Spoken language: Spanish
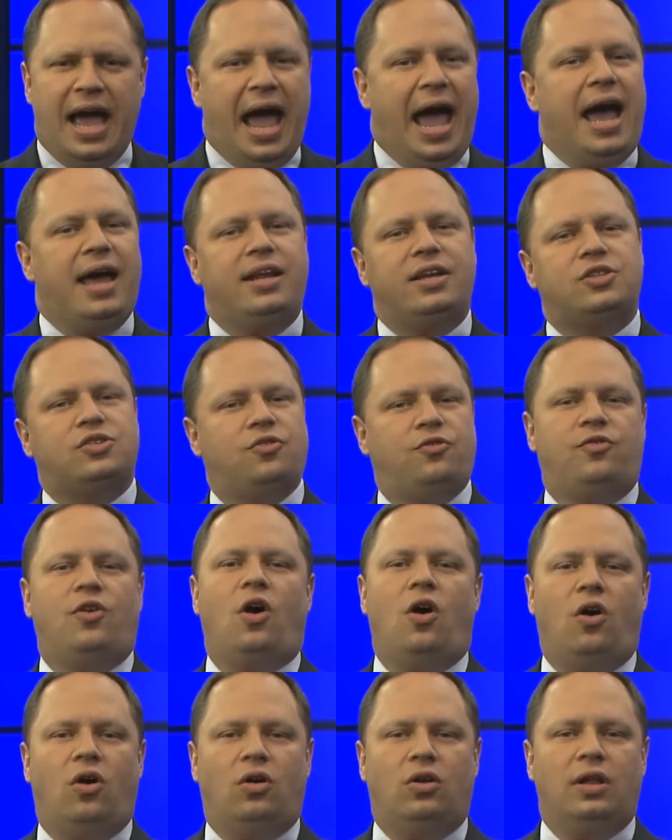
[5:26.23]
Y en su
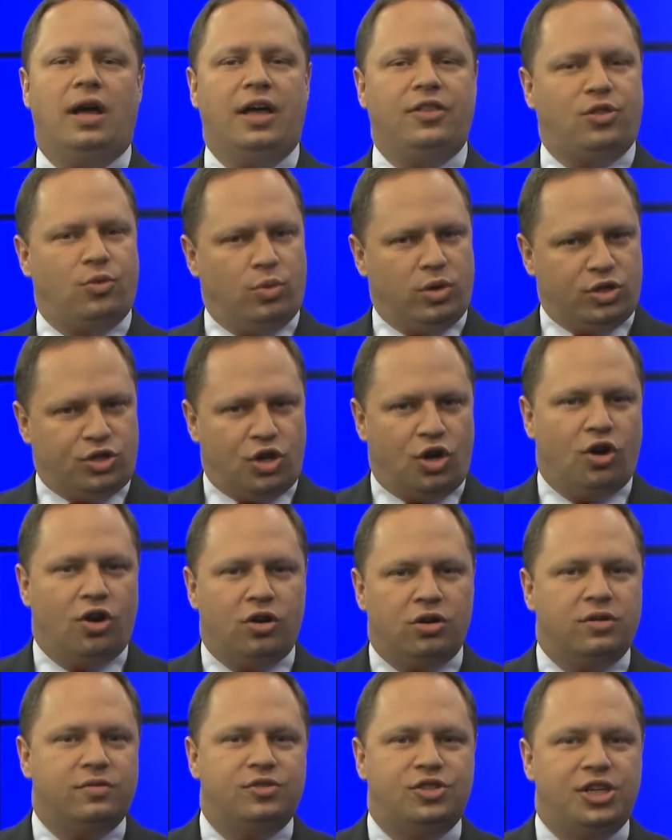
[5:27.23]
caída, al
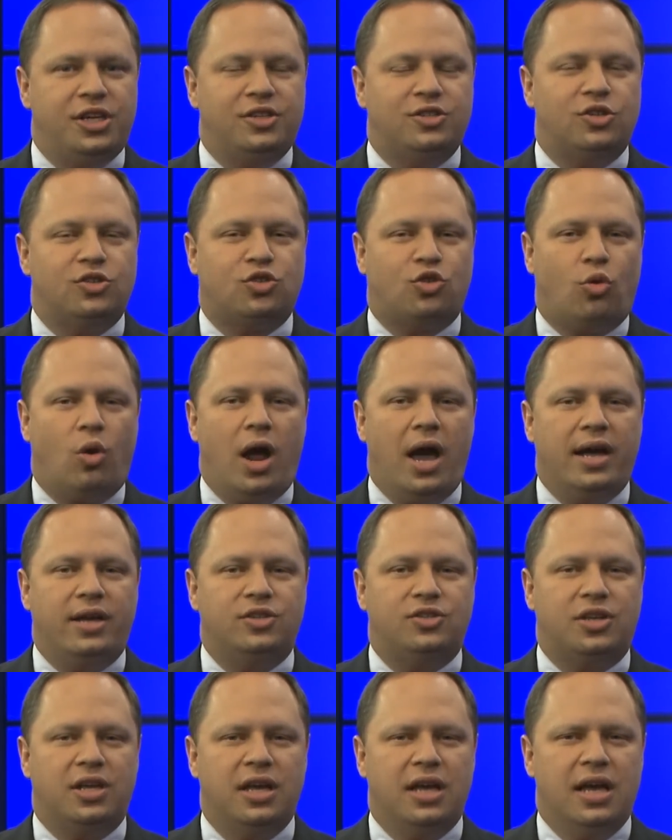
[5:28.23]
retorno de
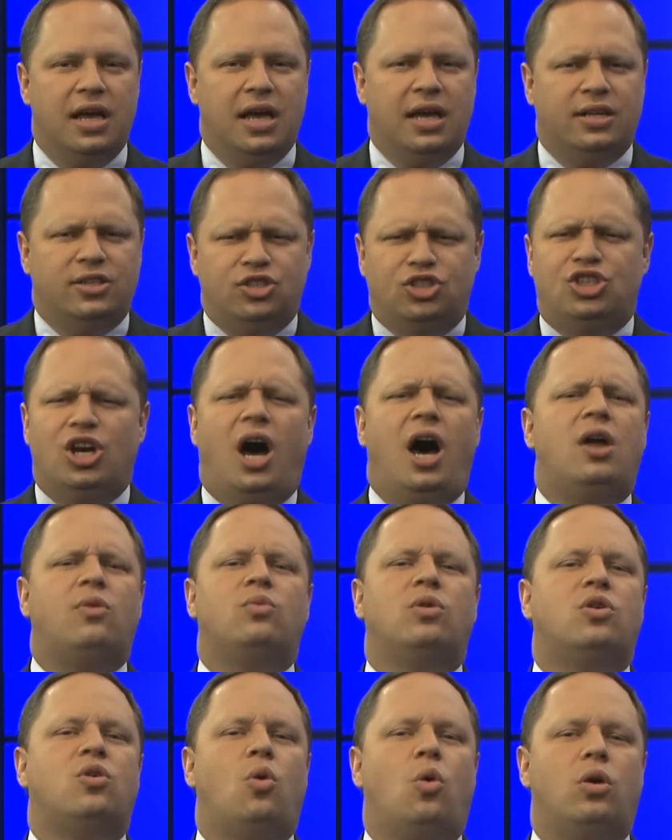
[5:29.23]
Jesucristo, Juan
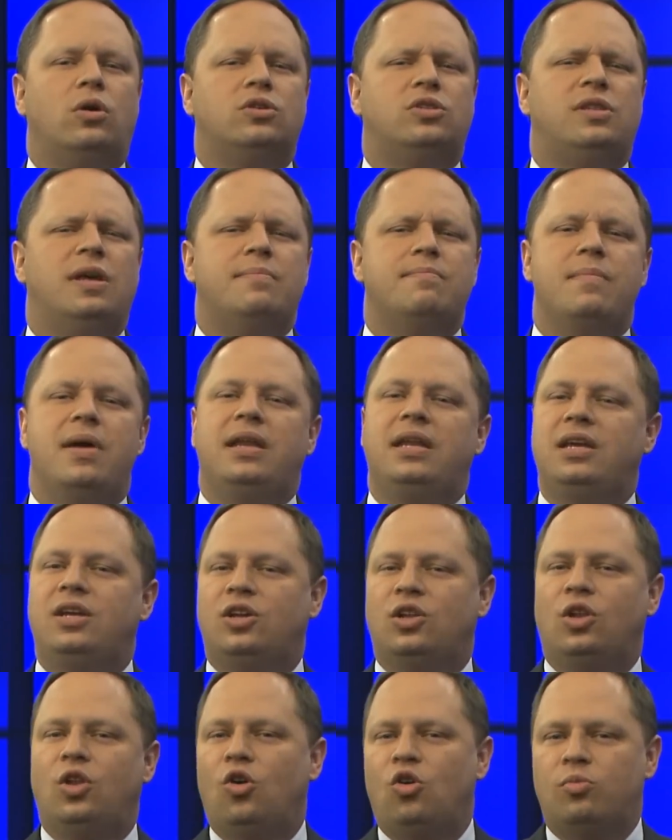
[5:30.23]
registró que
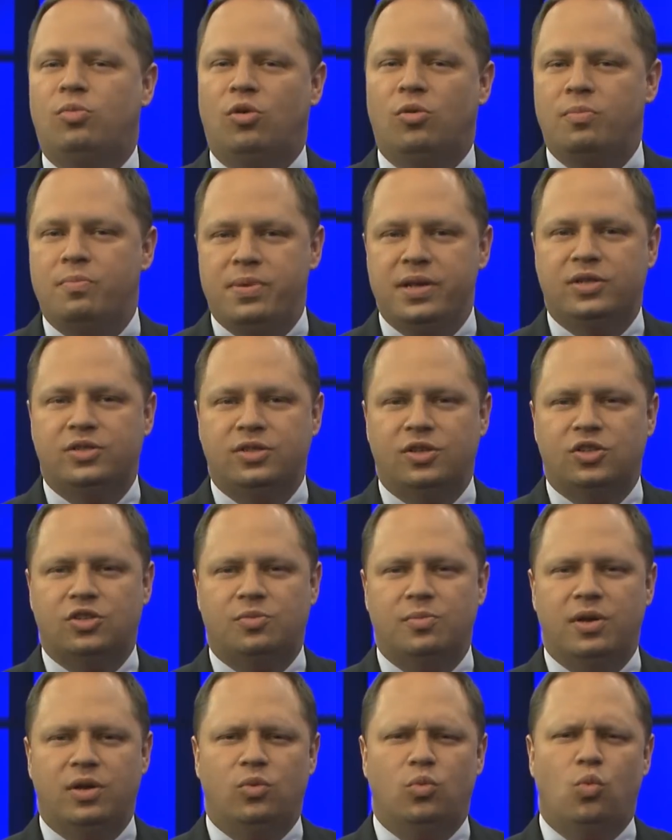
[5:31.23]
muchos hombres de
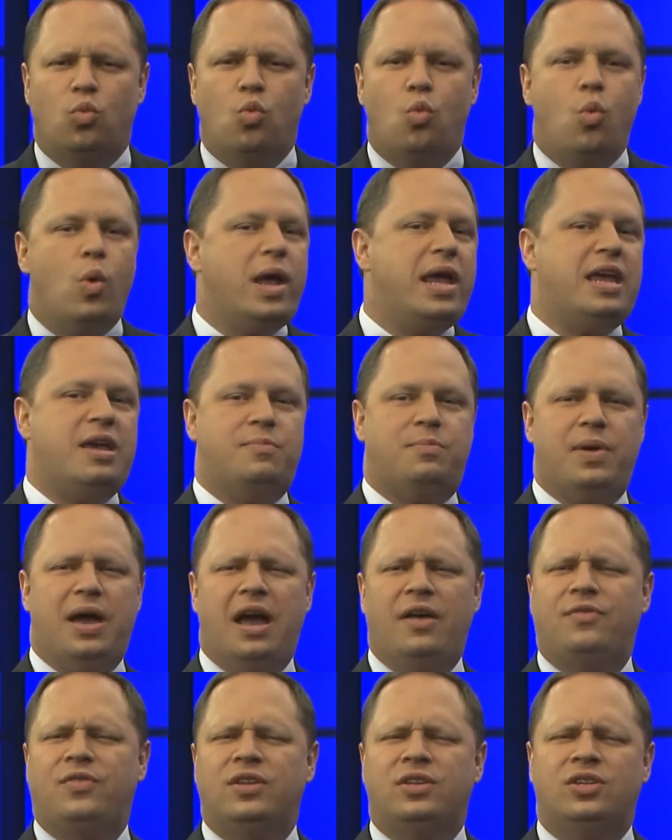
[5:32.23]
negocio en el mundo
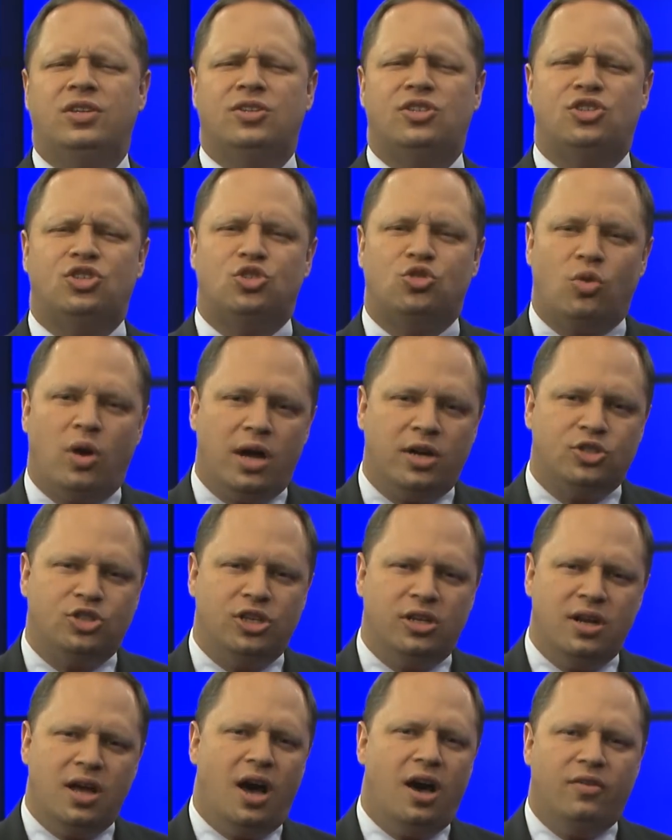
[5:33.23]
llorarán por la
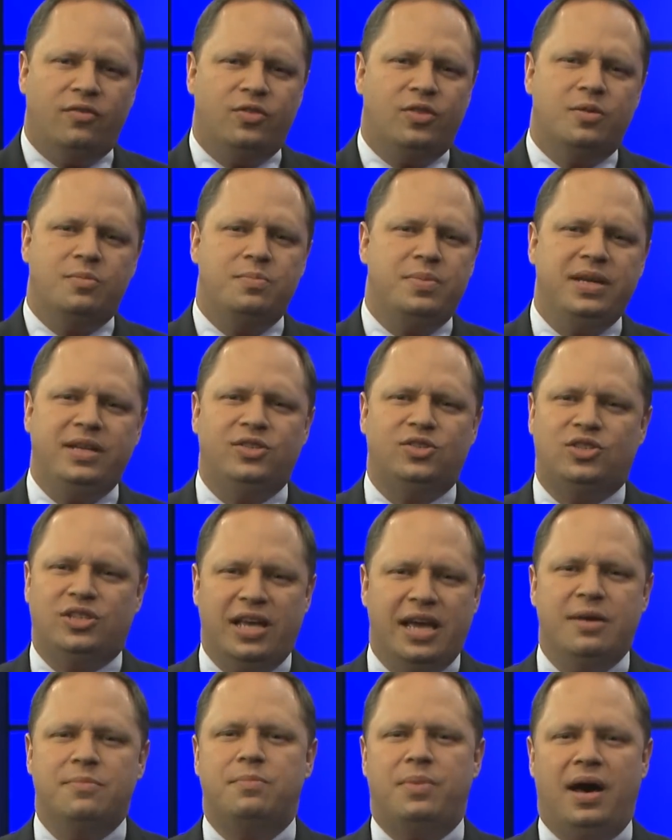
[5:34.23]
destrucción del imperio de la
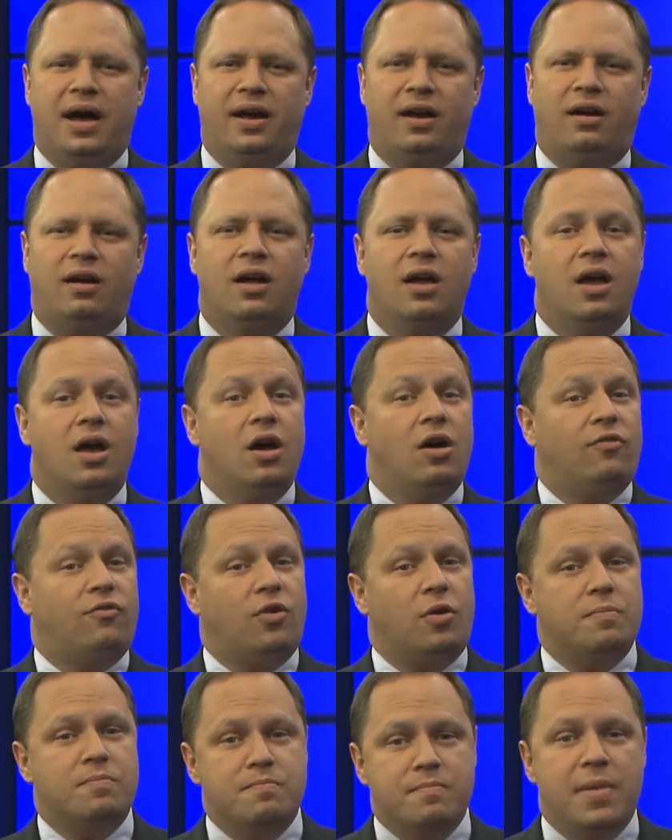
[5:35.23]
bestia,
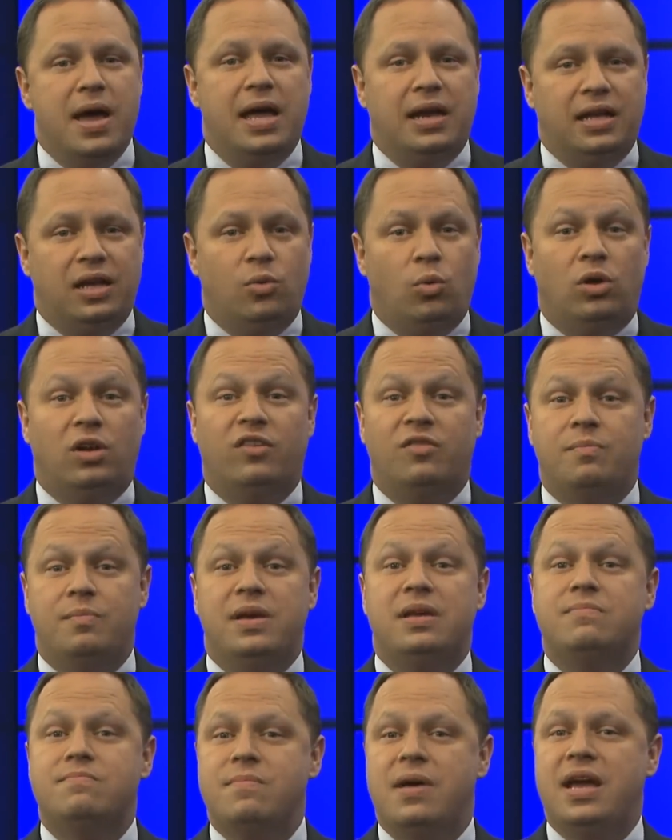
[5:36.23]
porque muchos se
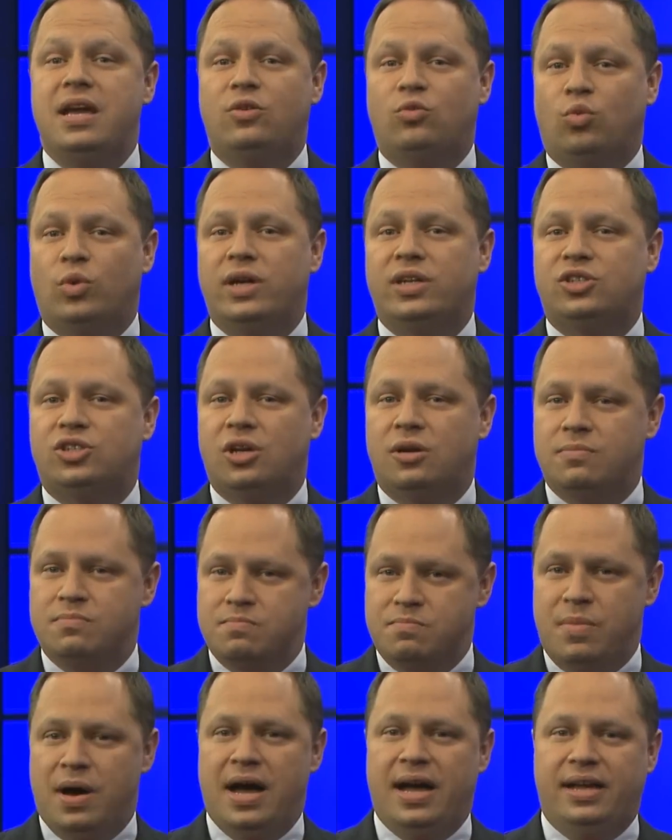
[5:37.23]
habrán enriquecido
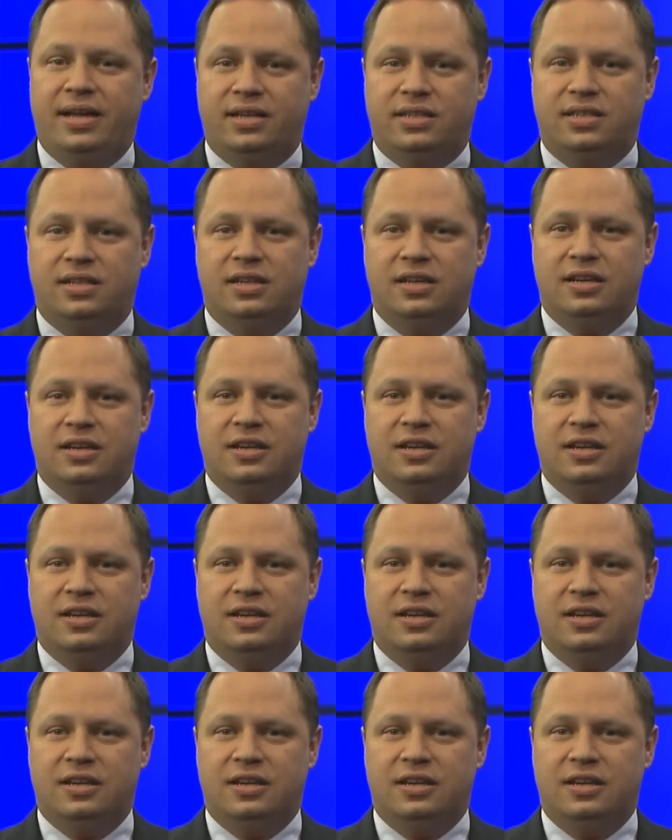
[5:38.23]
por ella.